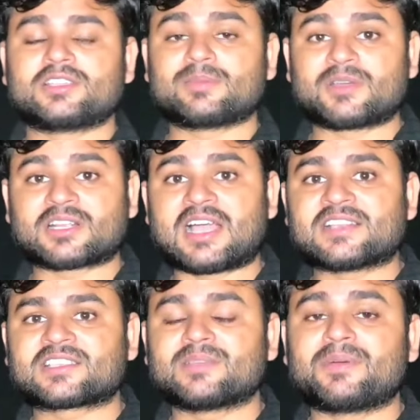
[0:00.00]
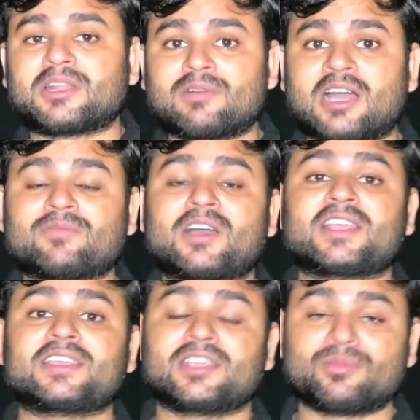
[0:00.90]
जयप्रकाश के परिवार
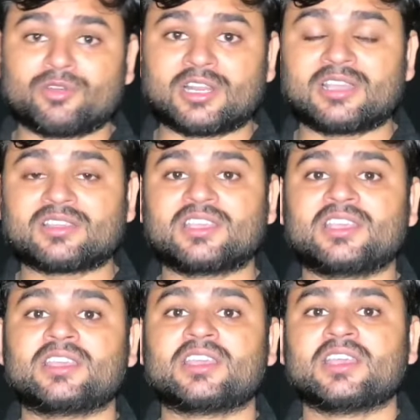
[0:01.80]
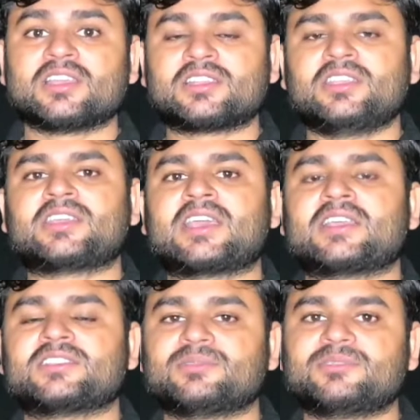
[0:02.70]
वाले ये बोले कि ठीक
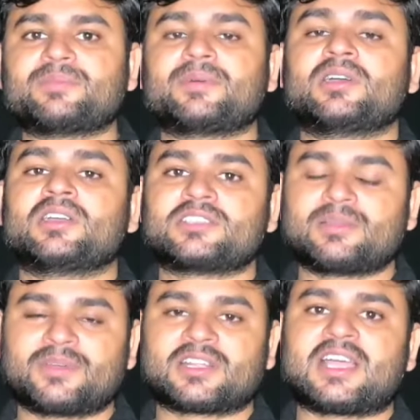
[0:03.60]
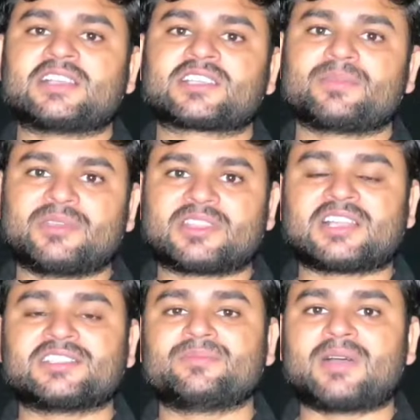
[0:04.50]
है जब जय जयप्रकाश के
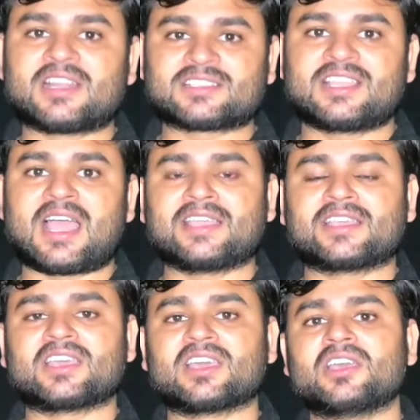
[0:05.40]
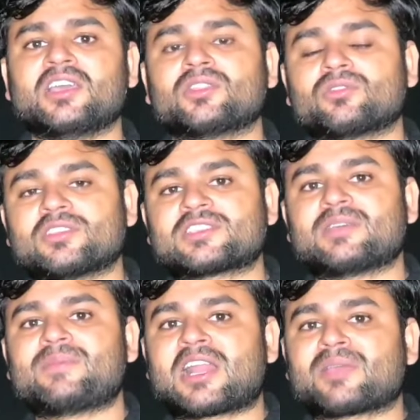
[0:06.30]
पिताजी बाहर से आएंगे तो
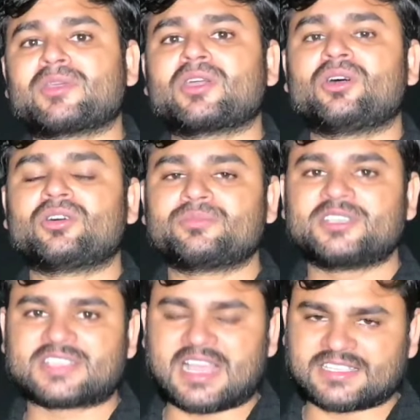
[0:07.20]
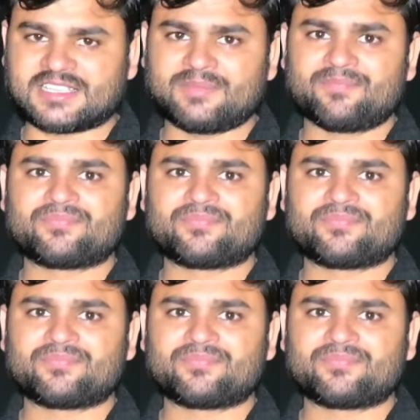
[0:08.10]
इसके बारे में और विस्तार से